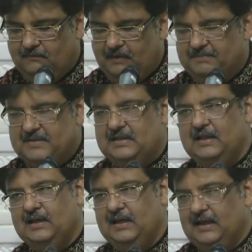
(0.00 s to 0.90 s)
वापस
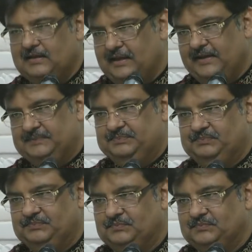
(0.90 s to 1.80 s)
लेके आता है
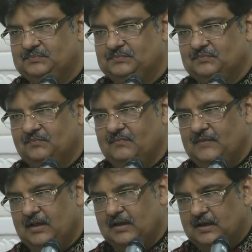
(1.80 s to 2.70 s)

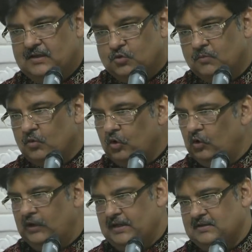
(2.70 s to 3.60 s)
कि कहीं तुम
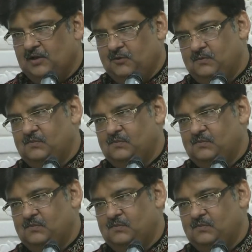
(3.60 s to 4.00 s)
खो ना जाओ